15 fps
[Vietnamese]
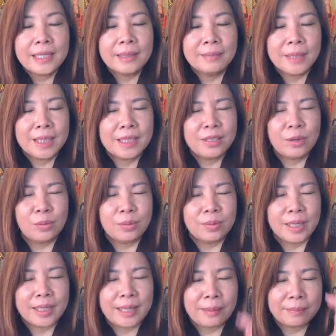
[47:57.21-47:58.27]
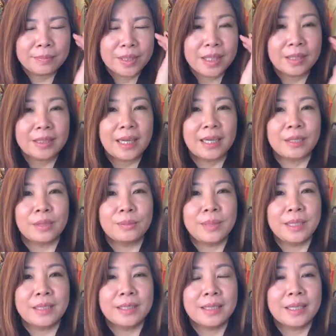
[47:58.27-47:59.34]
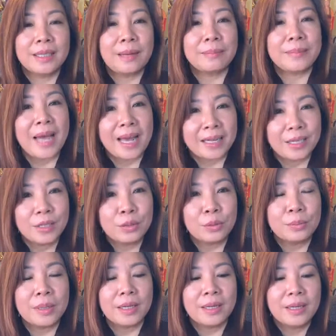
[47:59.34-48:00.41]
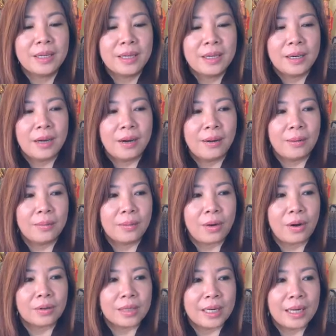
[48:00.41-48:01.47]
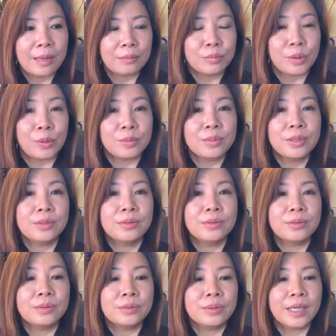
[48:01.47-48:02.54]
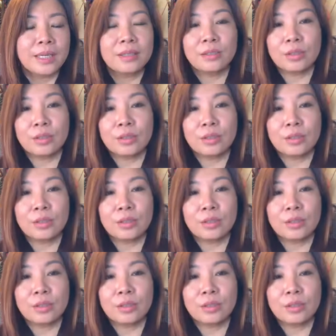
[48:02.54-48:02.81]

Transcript: thì mình dùng cái tâm chân thành của mình cái tâm tha thiết của mình ờ, con đã làm tổn thương cái